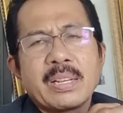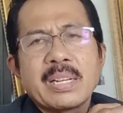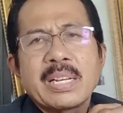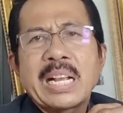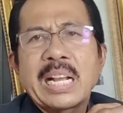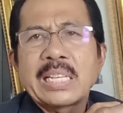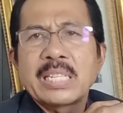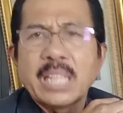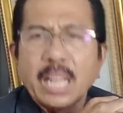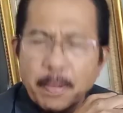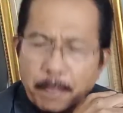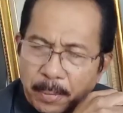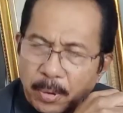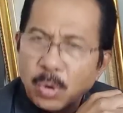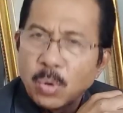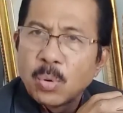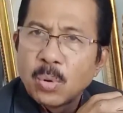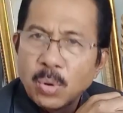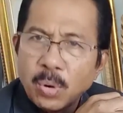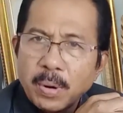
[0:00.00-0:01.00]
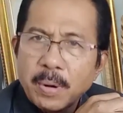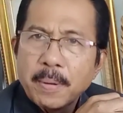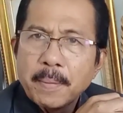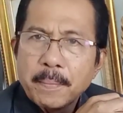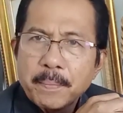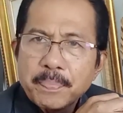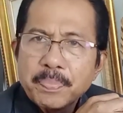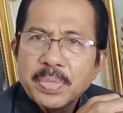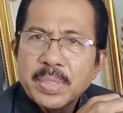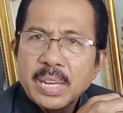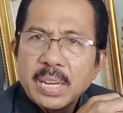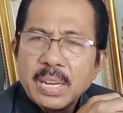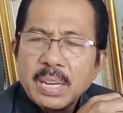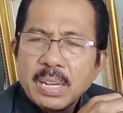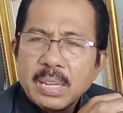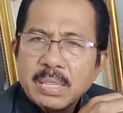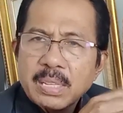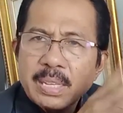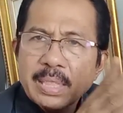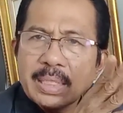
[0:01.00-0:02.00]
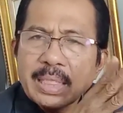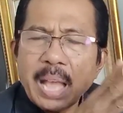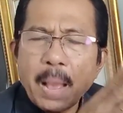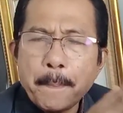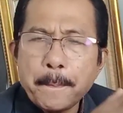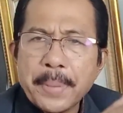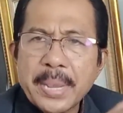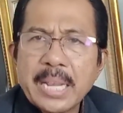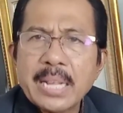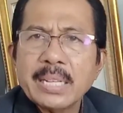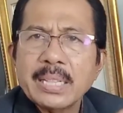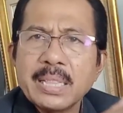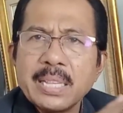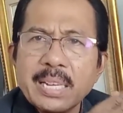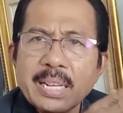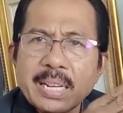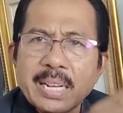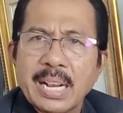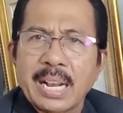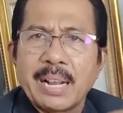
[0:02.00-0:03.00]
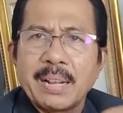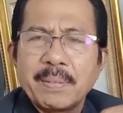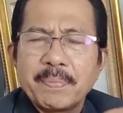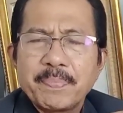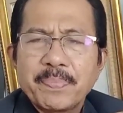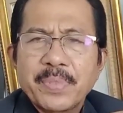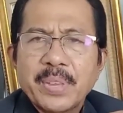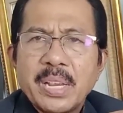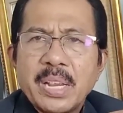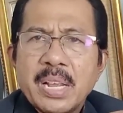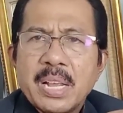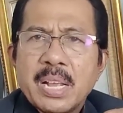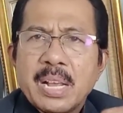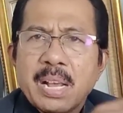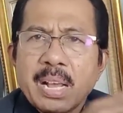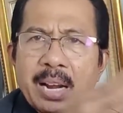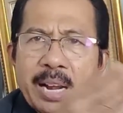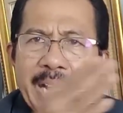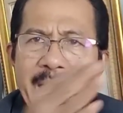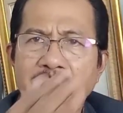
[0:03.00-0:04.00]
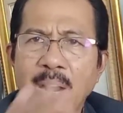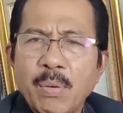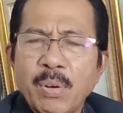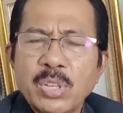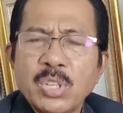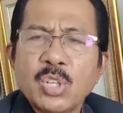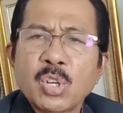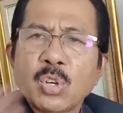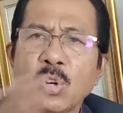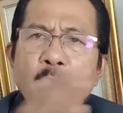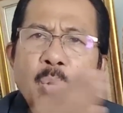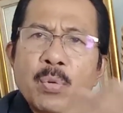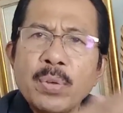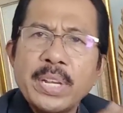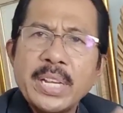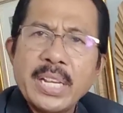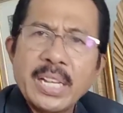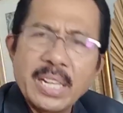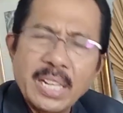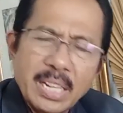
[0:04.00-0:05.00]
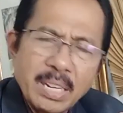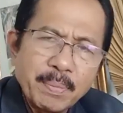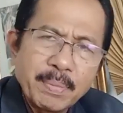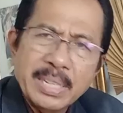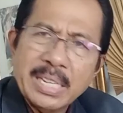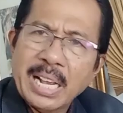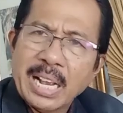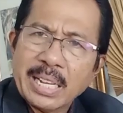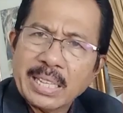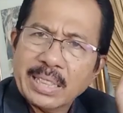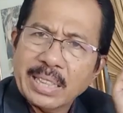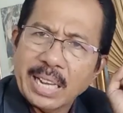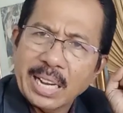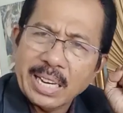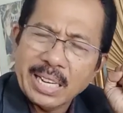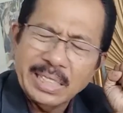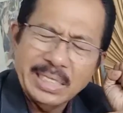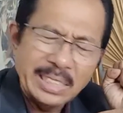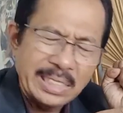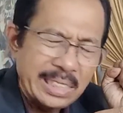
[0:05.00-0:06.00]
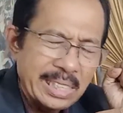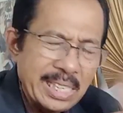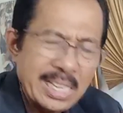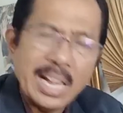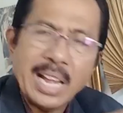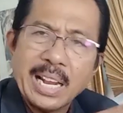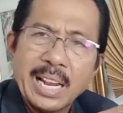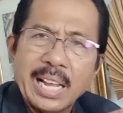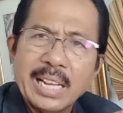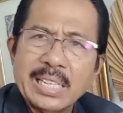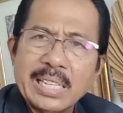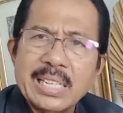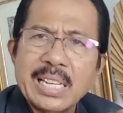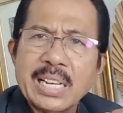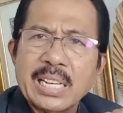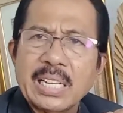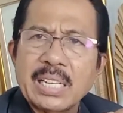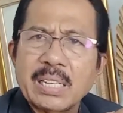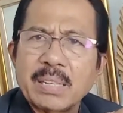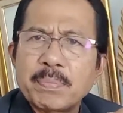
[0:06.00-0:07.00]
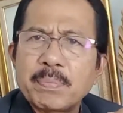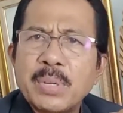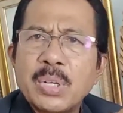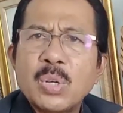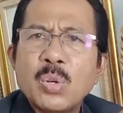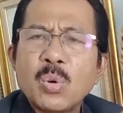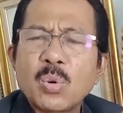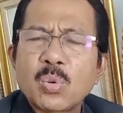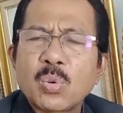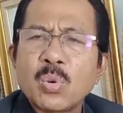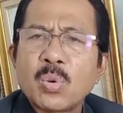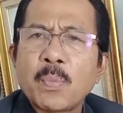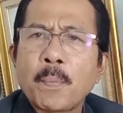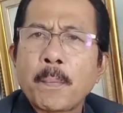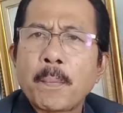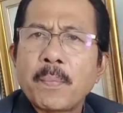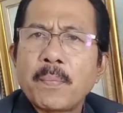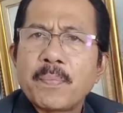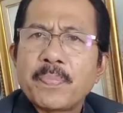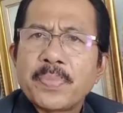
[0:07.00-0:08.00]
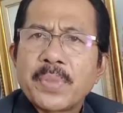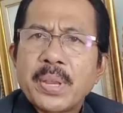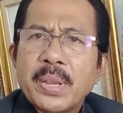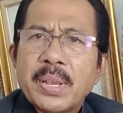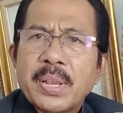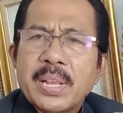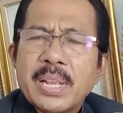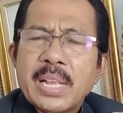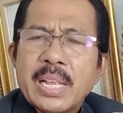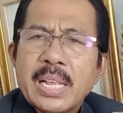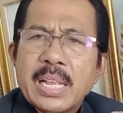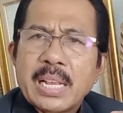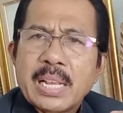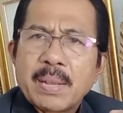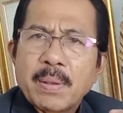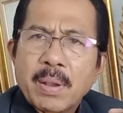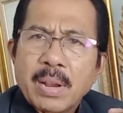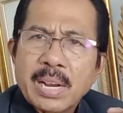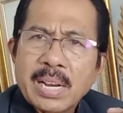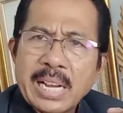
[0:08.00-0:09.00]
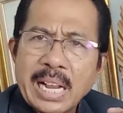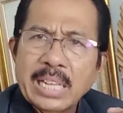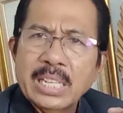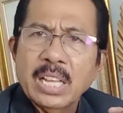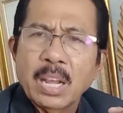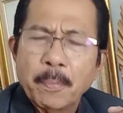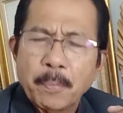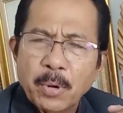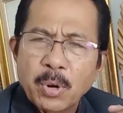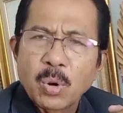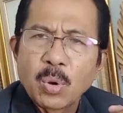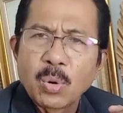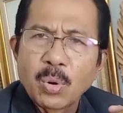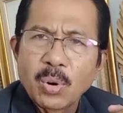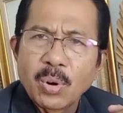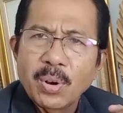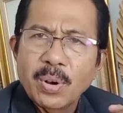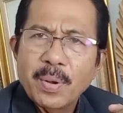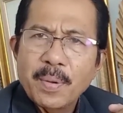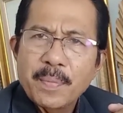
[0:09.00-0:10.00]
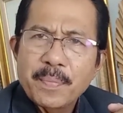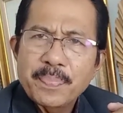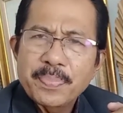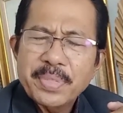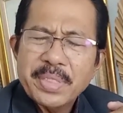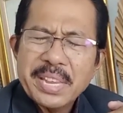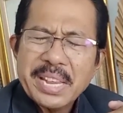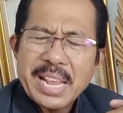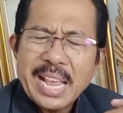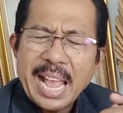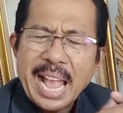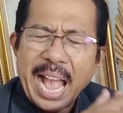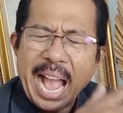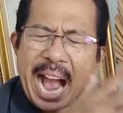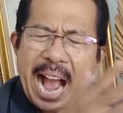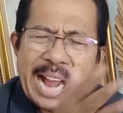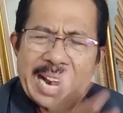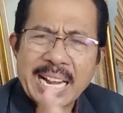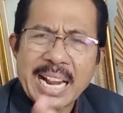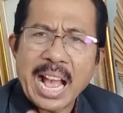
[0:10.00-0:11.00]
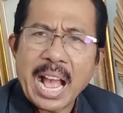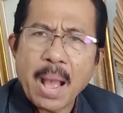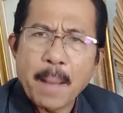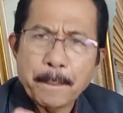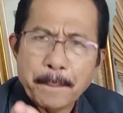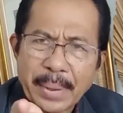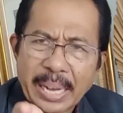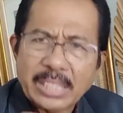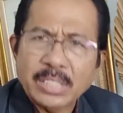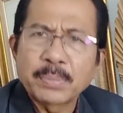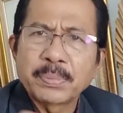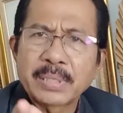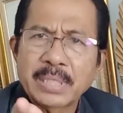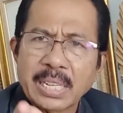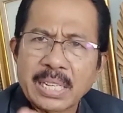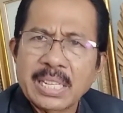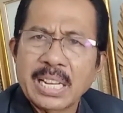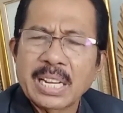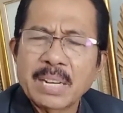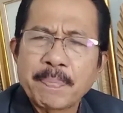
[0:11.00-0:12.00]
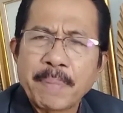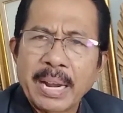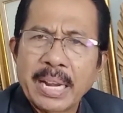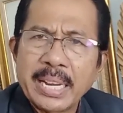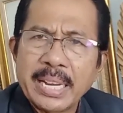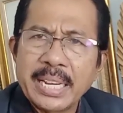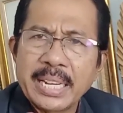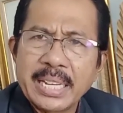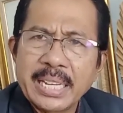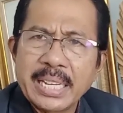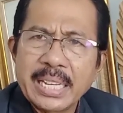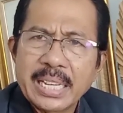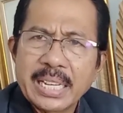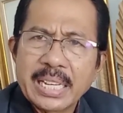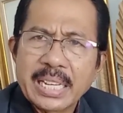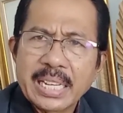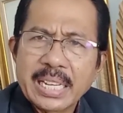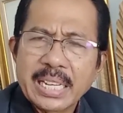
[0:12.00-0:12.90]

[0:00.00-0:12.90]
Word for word: Ganjar Pranowo. Tetapi ketika relawan Jokowi ini menyatakan tidak lagi mendukung Ganjar Pranowo, ada apa sebenarnya di balik ini?